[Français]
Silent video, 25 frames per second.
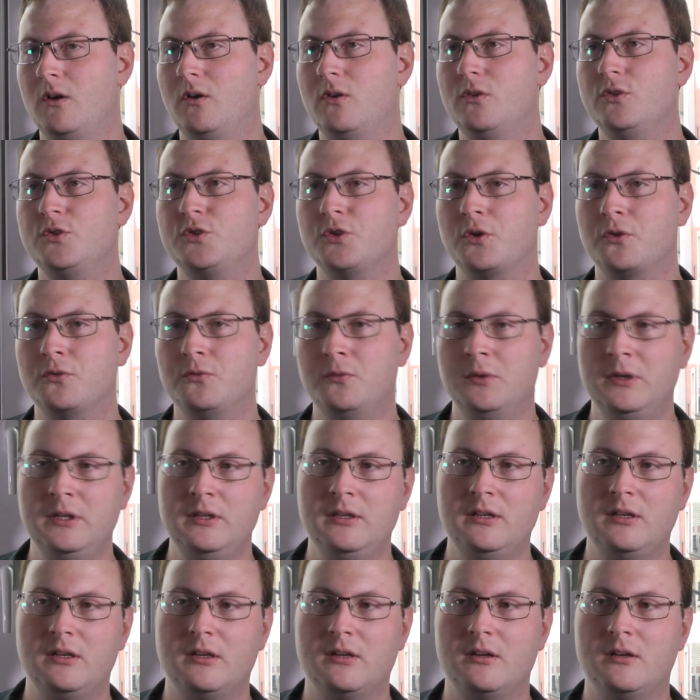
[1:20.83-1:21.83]

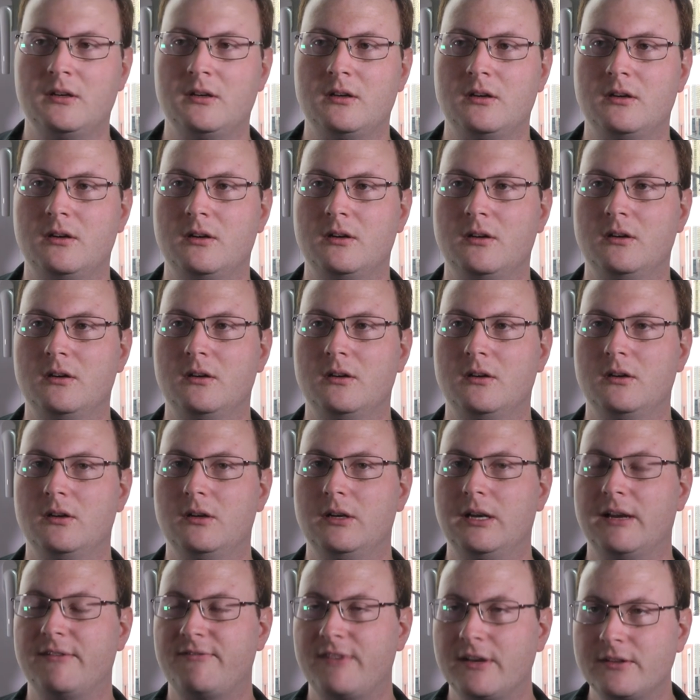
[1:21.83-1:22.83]
Aujourd'hui,
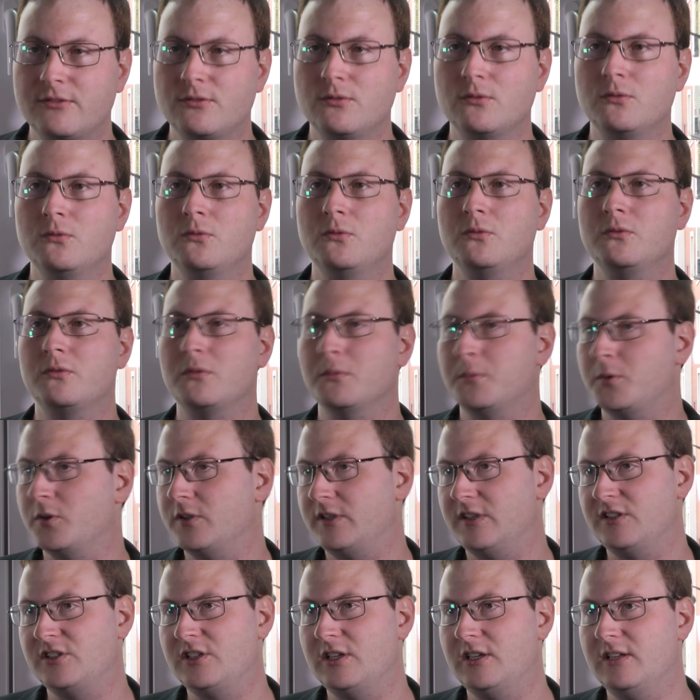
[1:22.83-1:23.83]
la façon dont sont
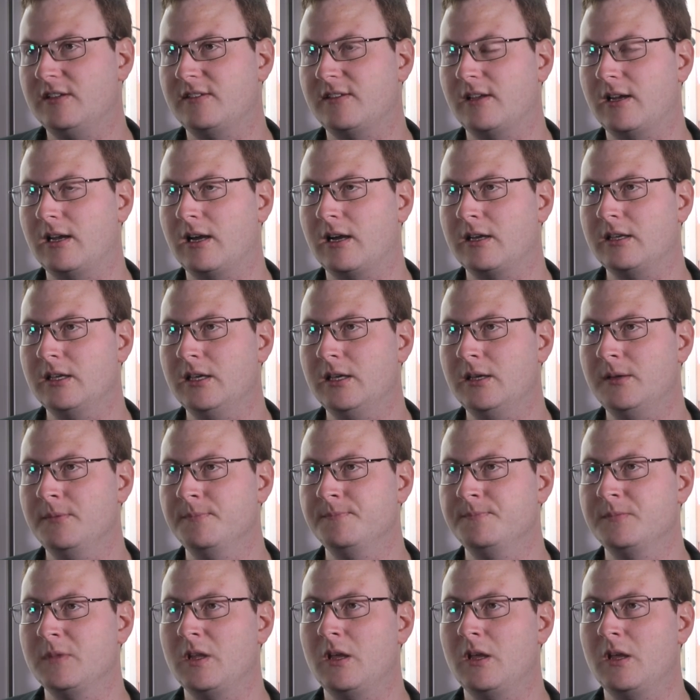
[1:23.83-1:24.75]
protégés les salariés,